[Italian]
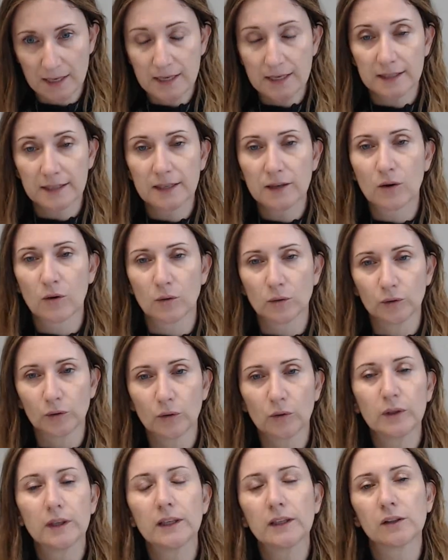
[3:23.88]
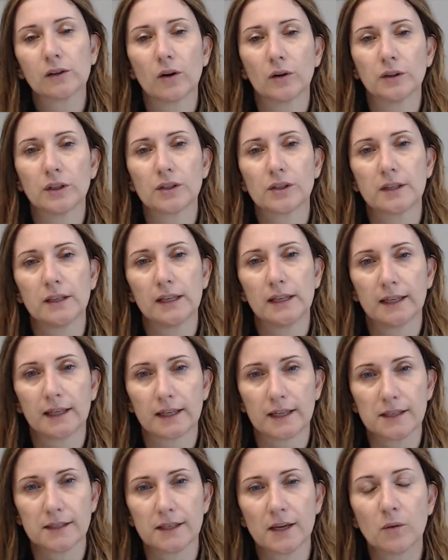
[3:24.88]
secondo il codice della
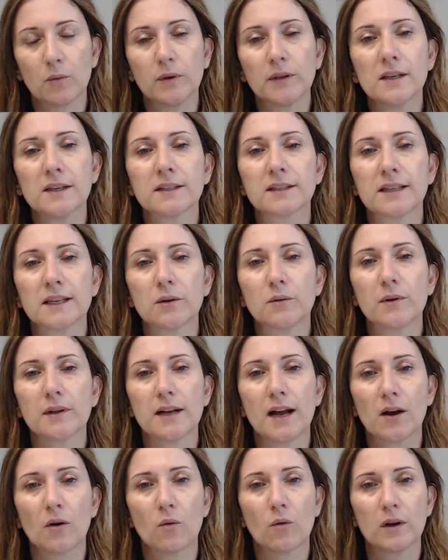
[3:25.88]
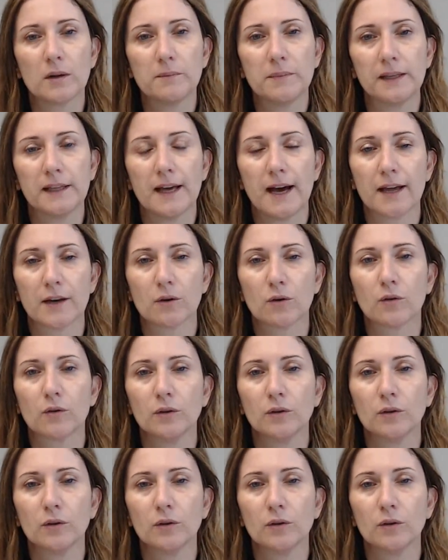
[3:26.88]
crisi e quindi seguirà quel binario.